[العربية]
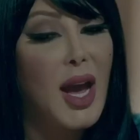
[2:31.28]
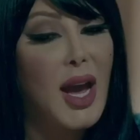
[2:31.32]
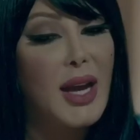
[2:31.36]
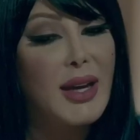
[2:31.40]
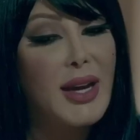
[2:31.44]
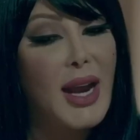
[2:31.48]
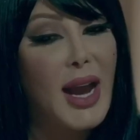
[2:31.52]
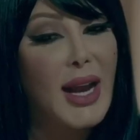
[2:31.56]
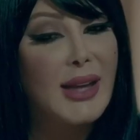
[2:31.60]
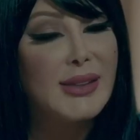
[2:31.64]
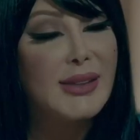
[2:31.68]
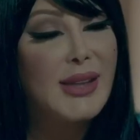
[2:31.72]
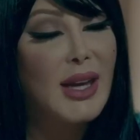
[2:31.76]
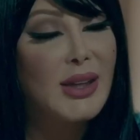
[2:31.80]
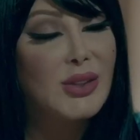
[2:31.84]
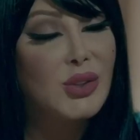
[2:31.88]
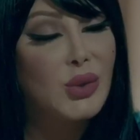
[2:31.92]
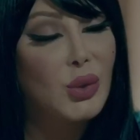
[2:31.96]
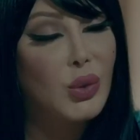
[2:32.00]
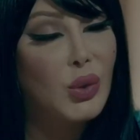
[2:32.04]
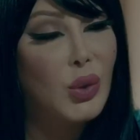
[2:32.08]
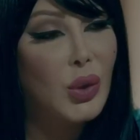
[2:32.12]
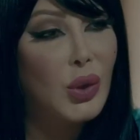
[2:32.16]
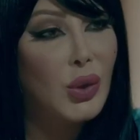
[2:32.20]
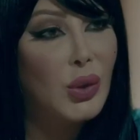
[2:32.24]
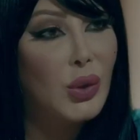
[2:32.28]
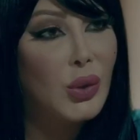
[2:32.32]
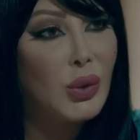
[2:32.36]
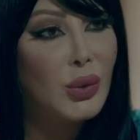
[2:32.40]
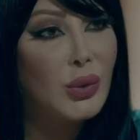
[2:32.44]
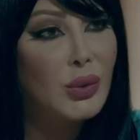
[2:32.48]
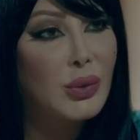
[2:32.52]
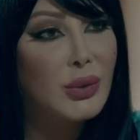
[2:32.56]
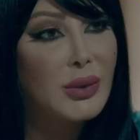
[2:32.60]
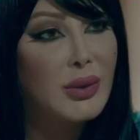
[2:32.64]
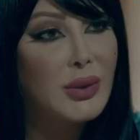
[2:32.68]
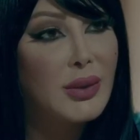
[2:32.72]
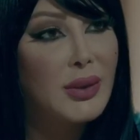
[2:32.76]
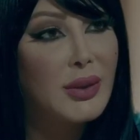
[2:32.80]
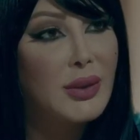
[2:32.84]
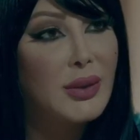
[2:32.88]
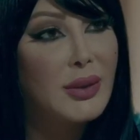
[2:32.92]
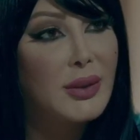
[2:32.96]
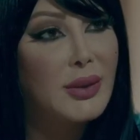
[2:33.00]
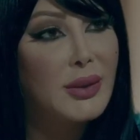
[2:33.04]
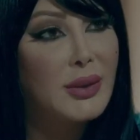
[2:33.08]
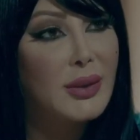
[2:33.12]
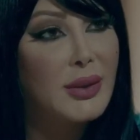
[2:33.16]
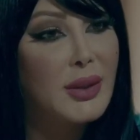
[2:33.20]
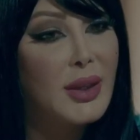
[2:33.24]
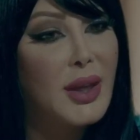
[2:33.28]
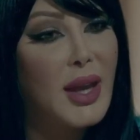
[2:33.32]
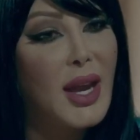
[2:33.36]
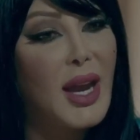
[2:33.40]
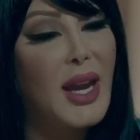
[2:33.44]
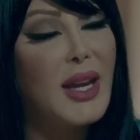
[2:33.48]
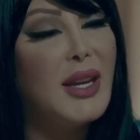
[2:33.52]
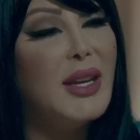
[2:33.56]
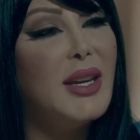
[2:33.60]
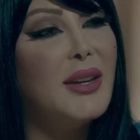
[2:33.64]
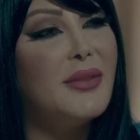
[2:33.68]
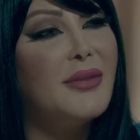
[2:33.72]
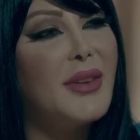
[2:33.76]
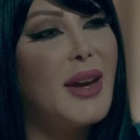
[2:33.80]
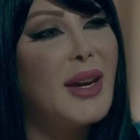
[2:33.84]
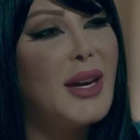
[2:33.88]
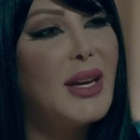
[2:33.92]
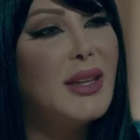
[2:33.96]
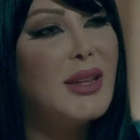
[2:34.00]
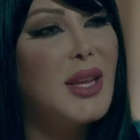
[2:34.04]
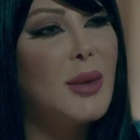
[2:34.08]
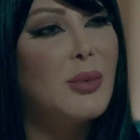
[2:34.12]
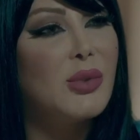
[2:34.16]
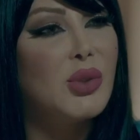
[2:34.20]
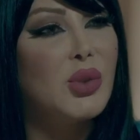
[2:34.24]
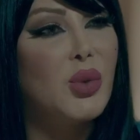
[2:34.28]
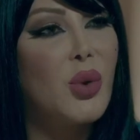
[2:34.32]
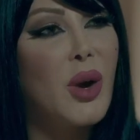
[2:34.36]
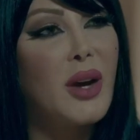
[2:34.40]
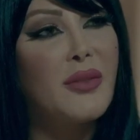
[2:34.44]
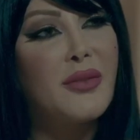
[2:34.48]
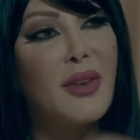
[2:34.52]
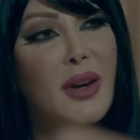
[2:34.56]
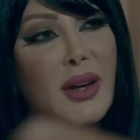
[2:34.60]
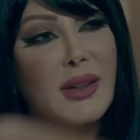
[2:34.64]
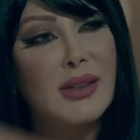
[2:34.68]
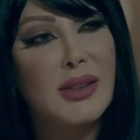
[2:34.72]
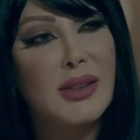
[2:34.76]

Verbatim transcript: أنا عايزاك تقول له اني فريده مش واقفه